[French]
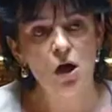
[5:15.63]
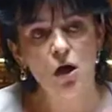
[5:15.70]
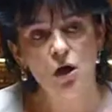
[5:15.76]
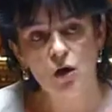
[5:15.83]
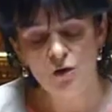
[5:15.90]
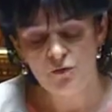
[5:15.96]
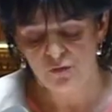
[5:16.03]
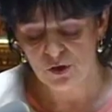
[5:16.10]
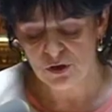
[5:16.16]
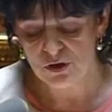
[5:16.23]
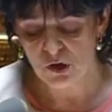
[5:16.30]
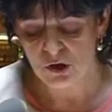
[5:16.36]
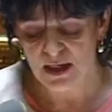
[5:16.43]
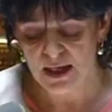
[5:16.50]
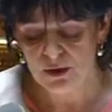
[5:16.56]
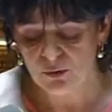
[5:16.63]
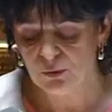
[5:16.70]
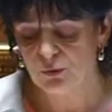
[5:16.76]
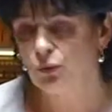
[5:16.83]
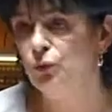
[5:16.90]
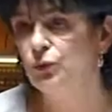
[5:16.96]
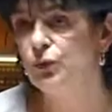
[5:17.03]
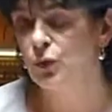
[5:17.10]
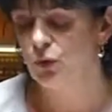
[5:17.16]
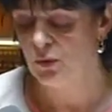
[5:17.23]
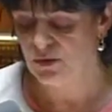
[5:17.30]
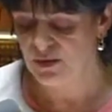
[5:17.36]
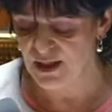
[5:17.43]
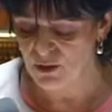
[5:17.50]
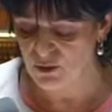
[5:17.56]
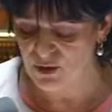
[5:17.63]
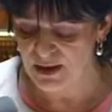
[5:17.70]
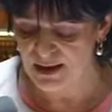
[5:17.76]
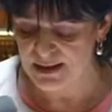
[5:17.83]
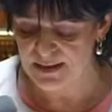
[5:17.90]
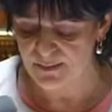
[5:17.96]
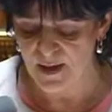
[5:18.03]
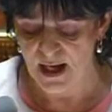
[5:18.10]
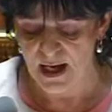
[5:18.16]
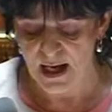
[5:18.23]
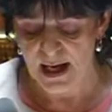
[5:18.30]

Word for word: renforçant la lutte contre le terrorisme